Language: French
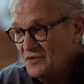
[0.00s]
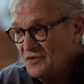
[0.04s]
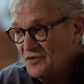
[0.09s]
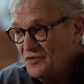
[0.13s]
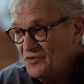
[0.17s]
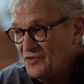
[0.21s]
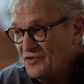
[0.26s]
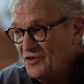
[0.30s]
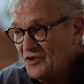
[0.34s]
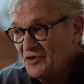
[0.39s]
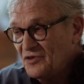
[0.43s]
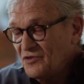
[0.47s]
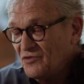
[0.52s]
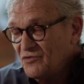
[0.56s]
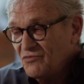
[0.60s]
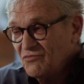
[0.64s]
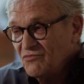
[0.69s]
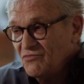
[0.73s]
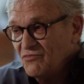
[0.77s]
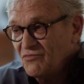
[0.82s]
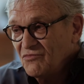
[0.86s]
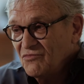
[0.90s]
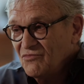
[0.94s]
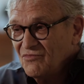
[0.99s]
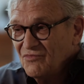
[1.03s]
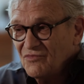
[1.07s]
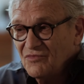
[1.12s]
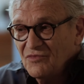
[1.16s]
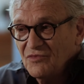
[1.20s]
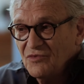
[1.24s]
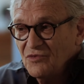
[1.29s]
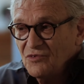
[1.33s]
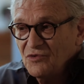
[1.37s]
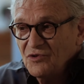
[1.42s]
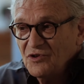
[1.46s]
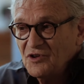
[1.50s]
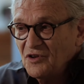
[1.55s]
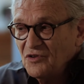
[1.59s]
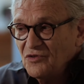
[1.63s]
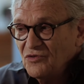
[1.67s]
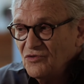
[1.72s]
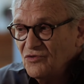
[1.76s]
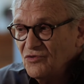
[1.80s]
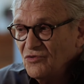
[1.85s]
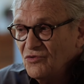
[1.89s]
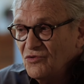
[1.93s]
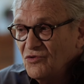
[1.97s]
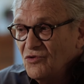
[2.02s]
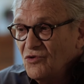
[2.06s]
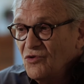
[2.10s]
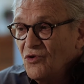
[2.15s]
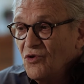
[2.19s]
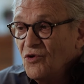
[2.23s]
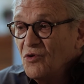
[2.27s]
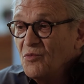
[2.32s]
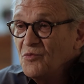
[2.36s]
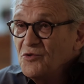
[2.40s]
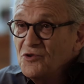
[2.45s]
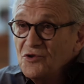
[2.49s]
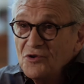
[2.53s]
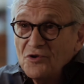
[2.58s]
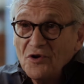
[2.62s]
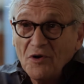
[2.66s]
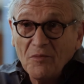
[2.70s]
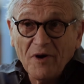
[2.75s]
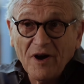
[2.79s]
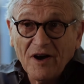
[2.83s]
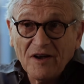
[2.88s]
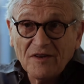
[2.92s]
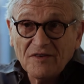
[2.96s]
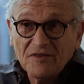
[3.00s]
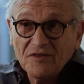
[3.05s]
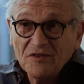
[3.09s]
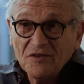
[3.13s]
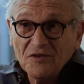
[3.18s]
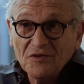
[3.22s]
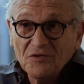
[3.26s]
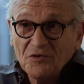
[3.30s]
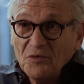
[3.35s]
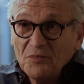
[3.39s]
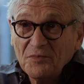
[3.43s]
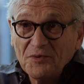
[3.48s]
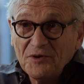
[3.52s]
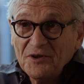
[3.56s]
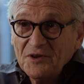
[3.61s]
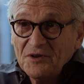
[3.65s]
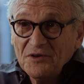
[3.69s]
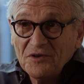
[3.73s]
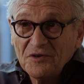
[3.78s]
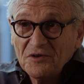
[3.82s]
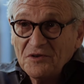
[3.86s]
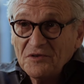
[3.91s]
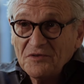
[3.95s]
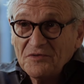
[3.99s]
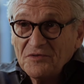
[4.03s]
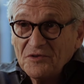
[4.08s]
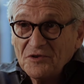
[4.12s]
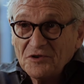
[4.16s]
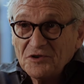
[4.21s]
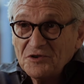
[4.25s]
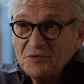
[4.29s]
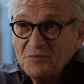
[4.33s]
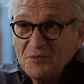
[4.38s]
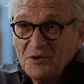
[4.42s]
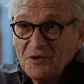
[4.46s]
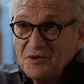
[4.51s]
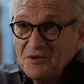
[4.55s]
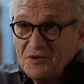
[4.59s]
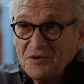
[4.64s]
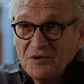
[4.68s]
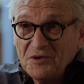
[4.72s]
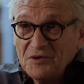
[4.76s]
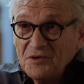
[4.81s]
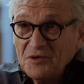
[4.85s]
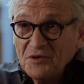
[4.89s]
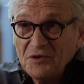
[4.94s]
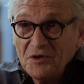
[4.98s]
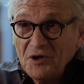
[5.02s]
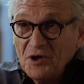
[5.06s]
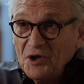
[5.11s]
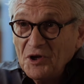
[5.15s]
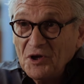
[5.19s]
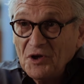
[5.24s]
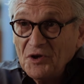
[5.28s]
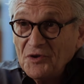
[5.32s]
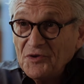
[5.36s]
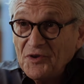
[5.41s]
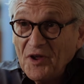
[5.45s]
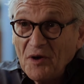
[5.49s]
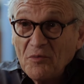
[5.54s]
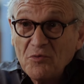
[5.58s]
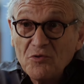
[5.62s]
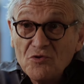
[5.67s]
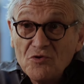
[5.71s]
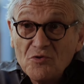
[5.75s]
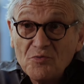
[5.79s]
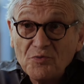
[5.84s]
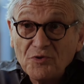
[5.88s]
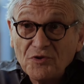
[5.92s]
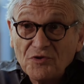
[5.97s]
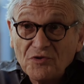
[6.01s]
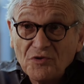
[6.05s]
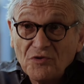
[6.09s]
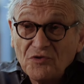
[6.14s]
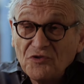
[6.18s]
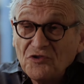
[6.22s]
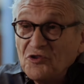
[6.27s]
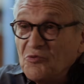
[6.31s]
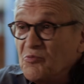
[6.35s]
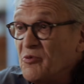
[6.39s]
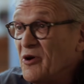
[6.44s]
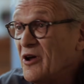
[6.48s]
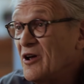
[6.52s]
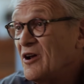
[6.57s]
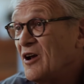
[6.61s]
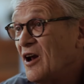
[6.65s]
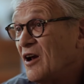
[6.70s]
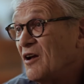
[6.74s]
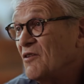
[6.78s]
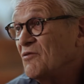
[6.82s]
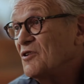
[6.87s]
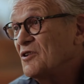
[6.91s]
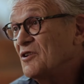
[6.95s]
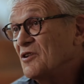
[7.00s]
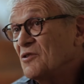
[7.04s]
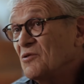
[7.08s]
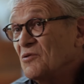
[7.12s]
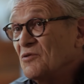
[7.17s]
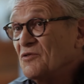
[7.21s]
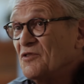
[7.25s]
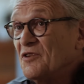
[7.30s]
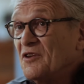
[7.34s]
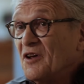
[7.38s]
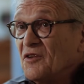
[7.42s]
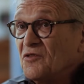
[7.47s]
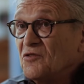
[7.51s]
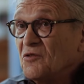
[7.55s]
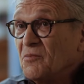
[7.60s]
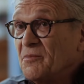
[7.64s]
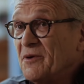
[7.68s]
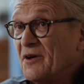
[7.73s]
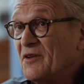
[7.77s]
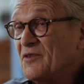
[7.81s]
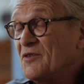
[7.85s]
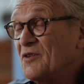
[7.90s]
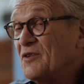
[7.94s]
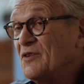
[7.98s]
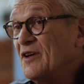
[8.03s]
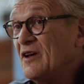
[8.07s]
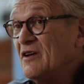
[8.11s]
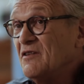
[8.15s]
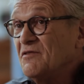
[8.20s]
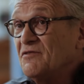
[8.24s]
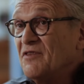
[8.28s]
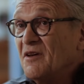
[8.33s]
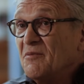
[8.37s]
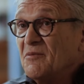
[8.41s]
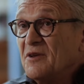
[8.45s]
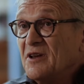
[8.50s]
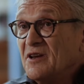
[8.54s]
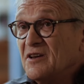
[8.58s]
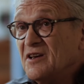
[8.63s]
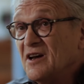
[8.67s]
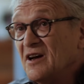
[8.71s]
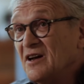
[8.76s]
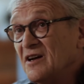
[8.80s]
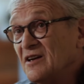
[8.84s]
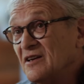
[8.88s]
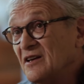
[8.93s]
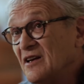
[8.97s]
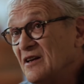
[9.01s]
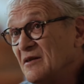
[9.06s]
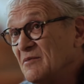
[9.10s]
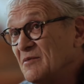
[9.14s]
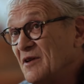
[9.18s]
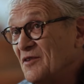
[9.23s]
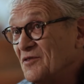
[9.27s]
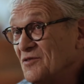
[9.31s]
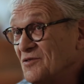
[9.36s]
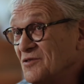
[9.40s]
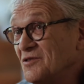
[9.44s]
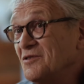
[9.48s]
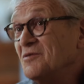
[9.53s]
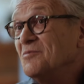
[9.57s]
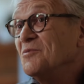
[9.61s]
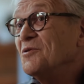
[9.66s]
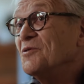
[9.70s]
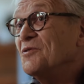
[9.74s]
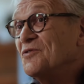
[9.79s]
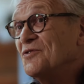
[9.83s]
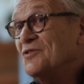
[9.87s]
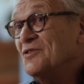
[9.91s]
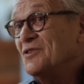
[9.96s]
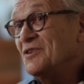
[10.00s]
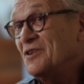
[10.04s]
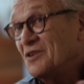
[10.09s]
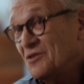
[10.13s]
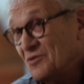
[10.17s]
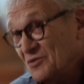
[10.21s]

c'est une question au mieux embarrassante, au pire, euh, franchement tabou, puisque s'y mêlent à la fois des considérations personnelles, familiales, d'adaptation, mais aussi des